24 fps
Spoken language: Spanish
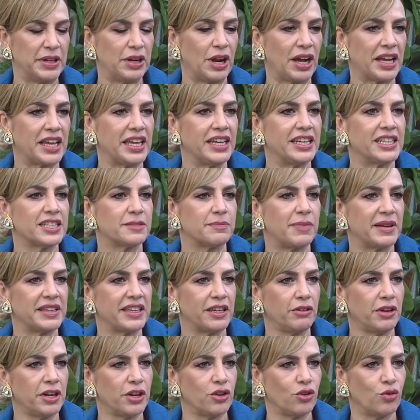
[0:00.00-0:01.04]
pero aquí en
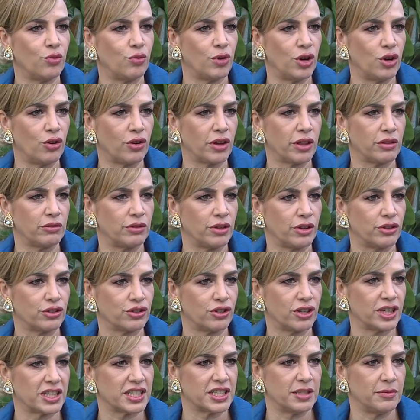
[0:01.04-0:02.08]
España no hay ningún vuelo que dure
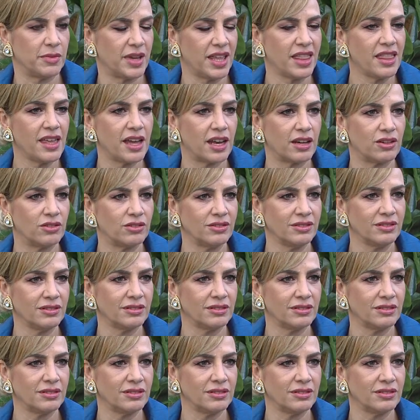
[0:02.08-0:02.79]
dos horas y media, ¿no?